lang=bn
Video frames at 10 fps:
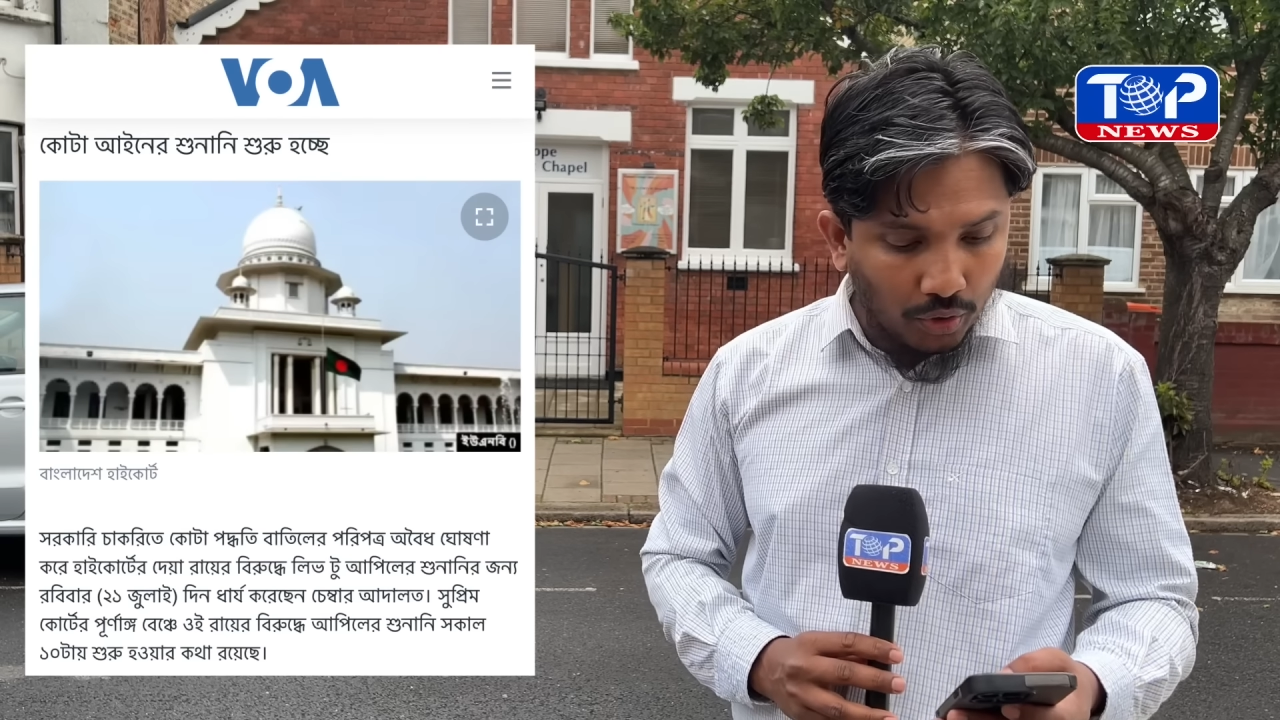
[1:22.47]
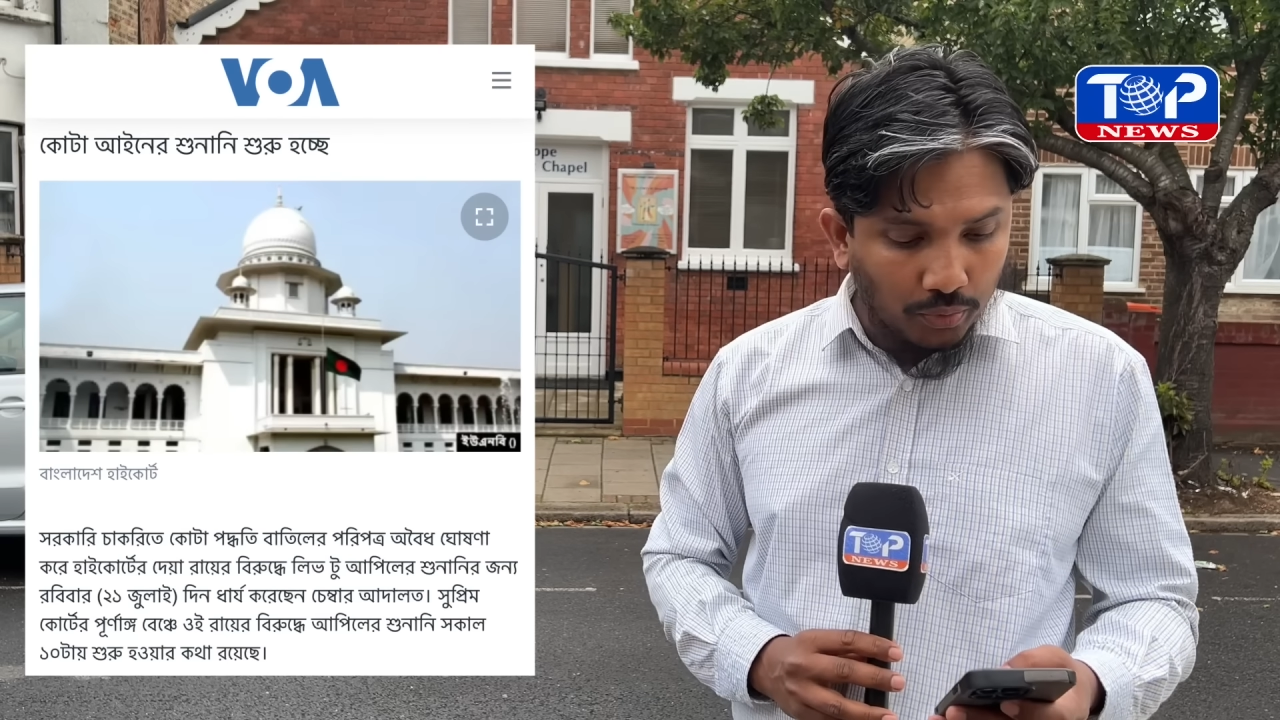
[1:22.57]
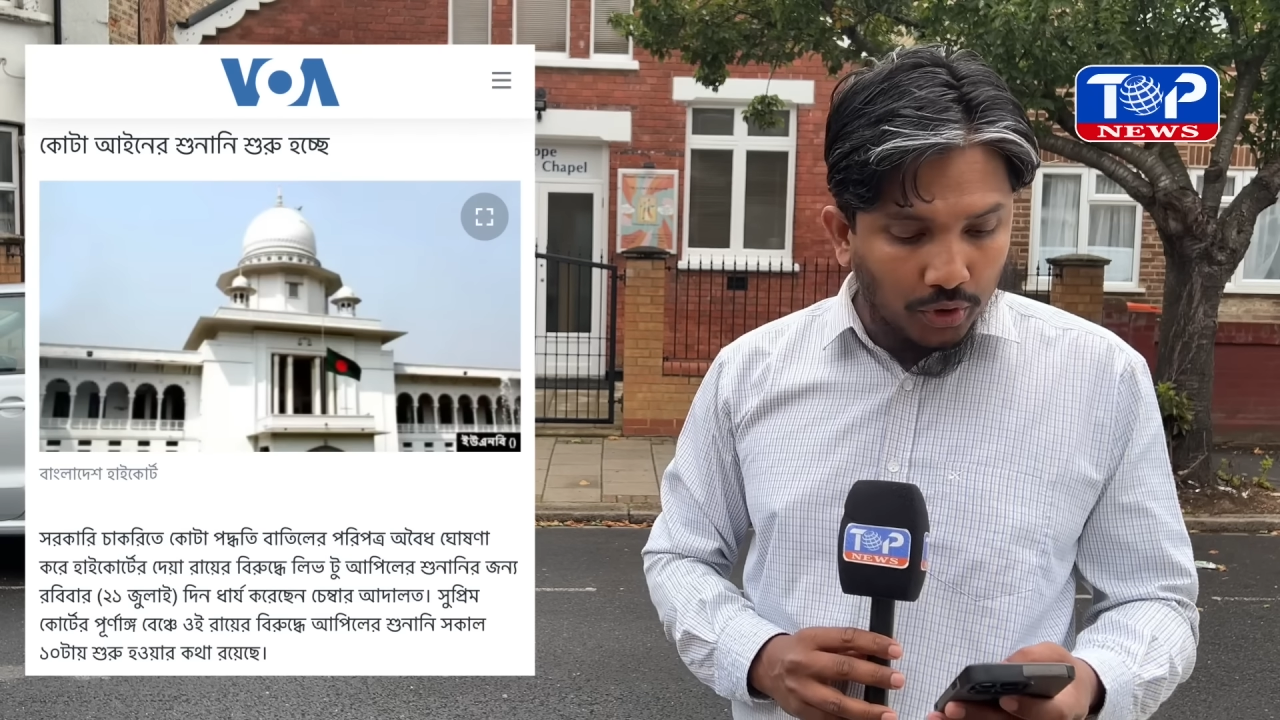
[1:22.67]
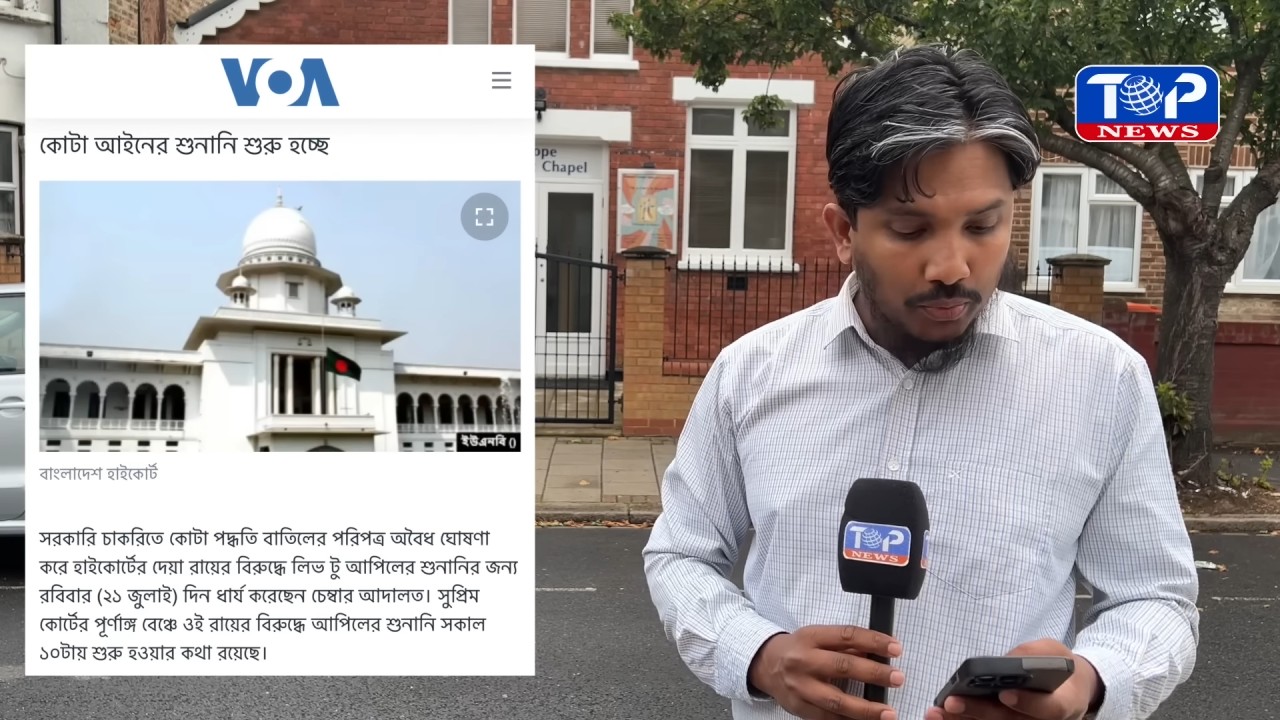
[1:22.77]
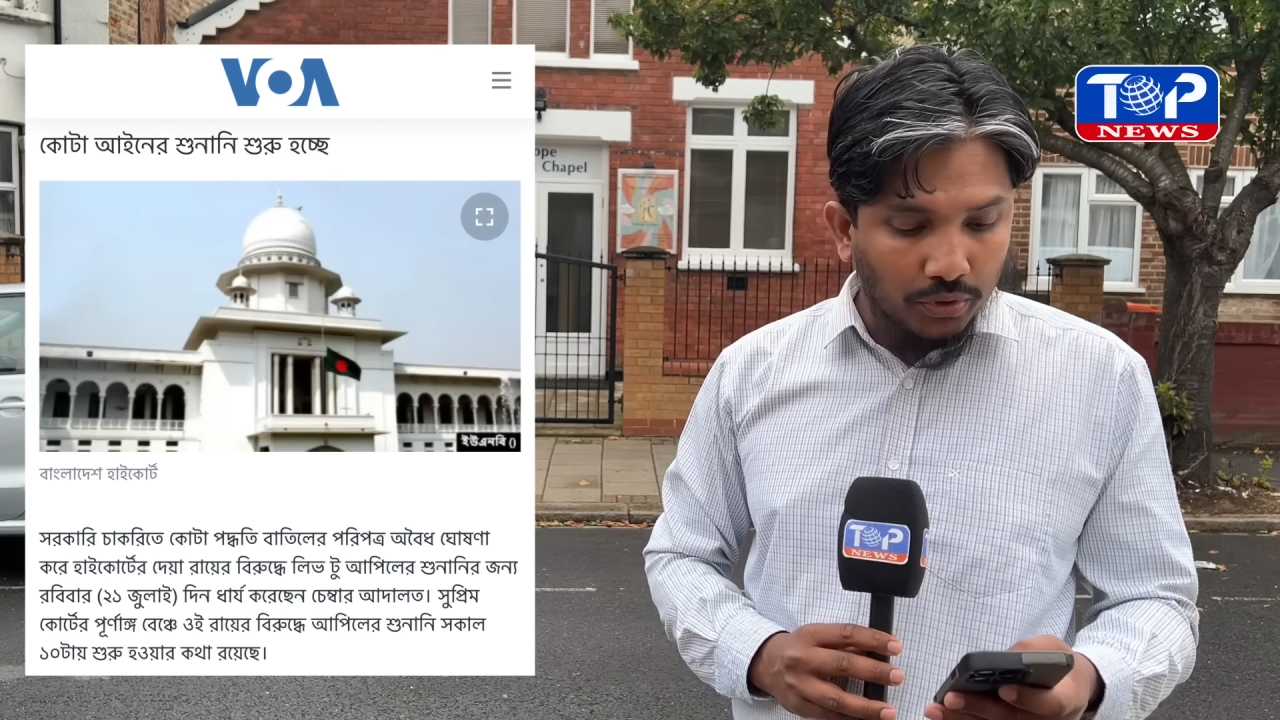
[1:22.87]
ওই
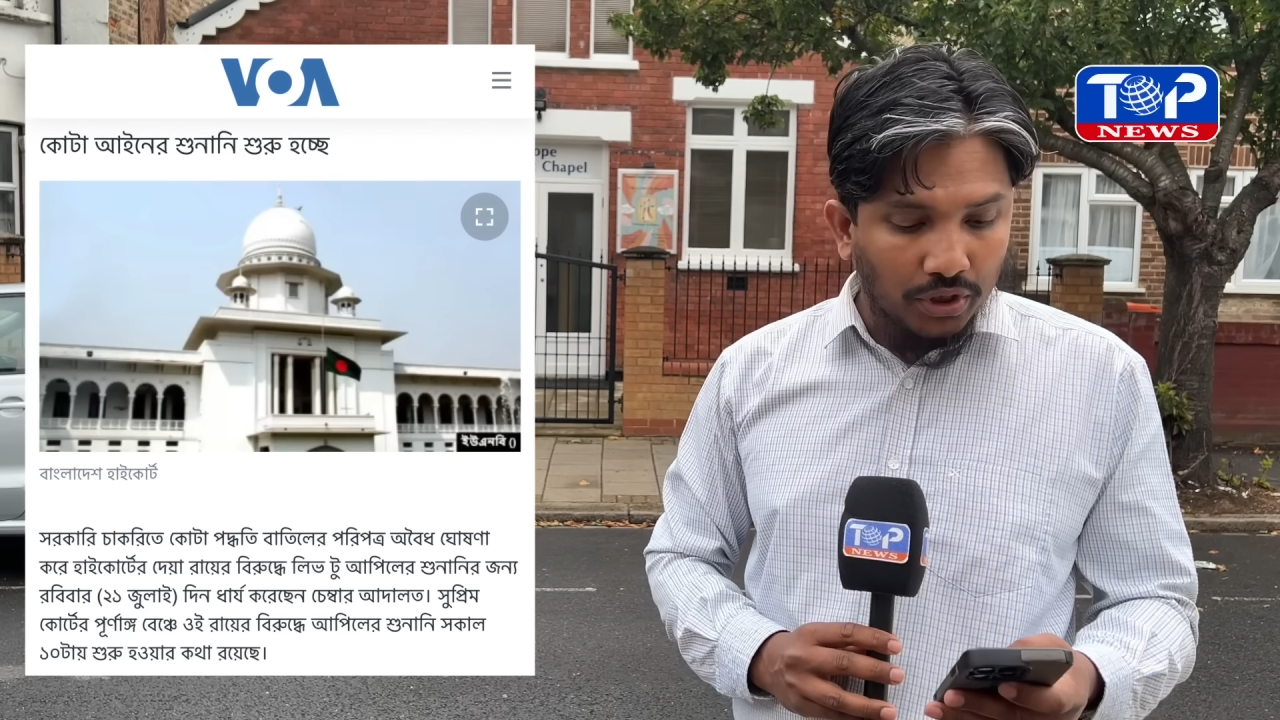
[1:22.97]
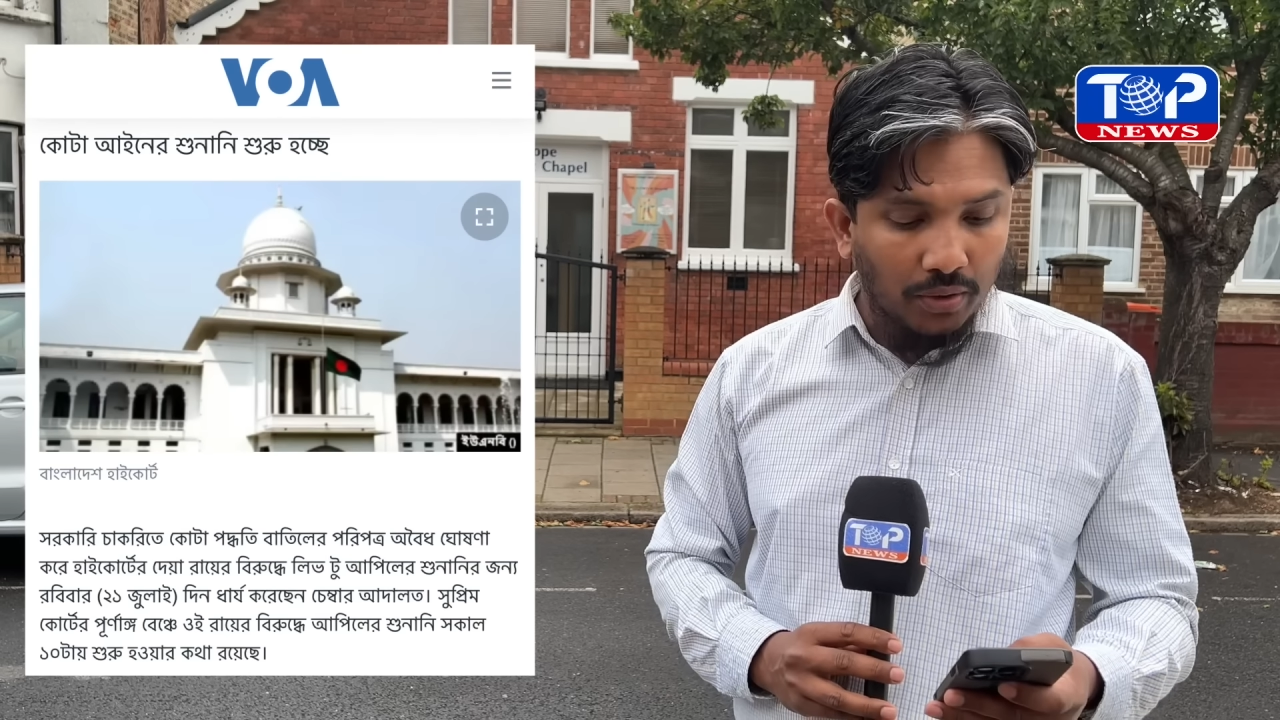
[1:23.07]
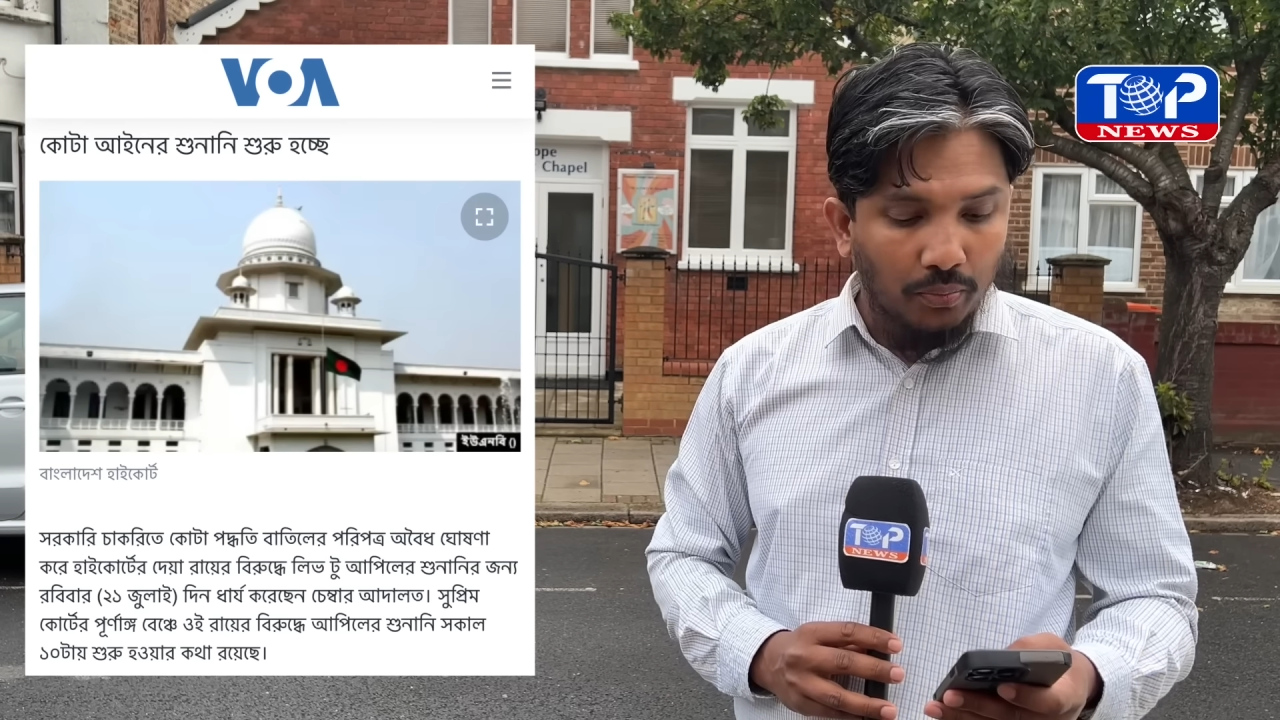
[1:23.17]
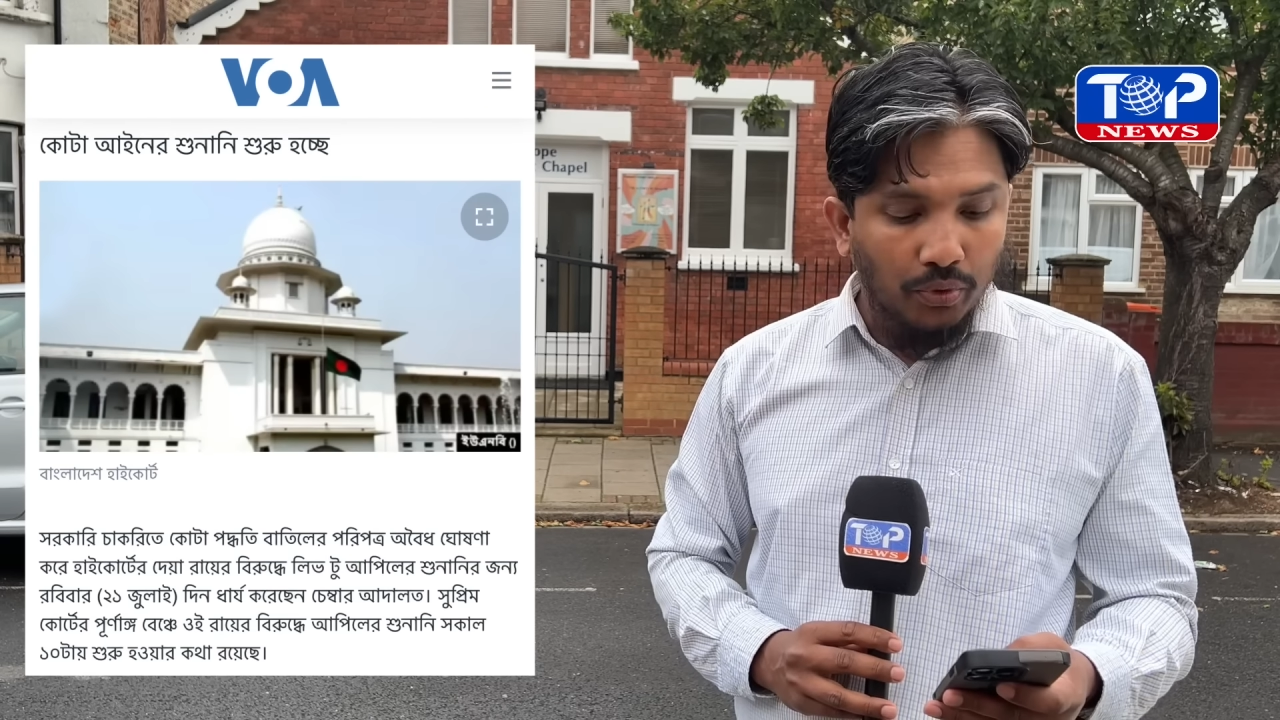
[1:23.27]
পরিপত্রে